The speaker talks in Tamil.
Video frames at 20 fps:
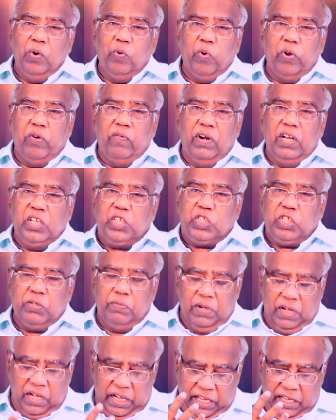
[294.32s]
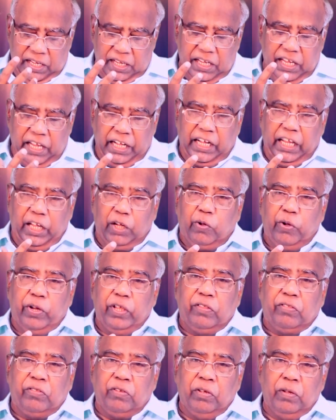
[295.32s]
ஒரு வெளிச்சமில்லை என்னை
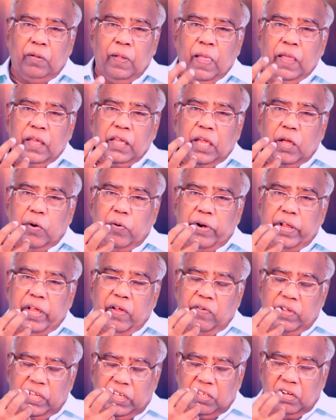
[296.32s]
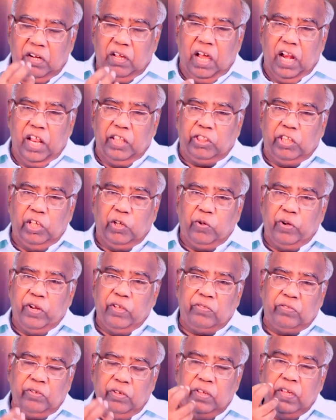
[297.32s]
குறித்து என்னுடைய எதிர்காலத்தை
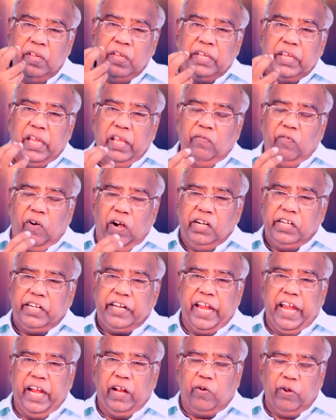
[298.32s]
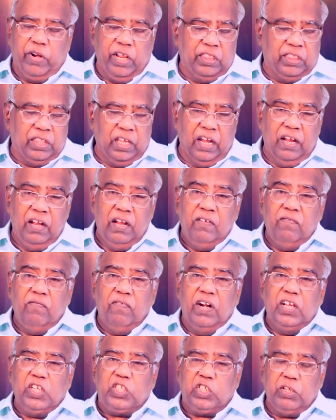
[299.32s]
குறித்து என் வாழ்க்கை குறித்த
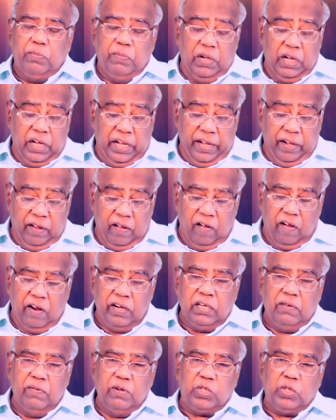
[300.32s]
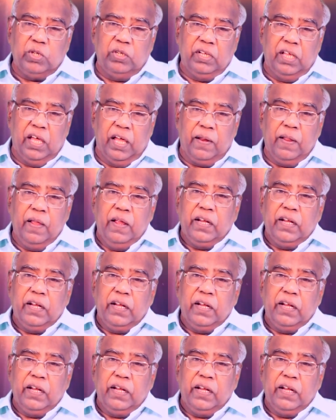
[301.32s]
வெளிச்சமில்லை ஆண்டவர் சொன்னார்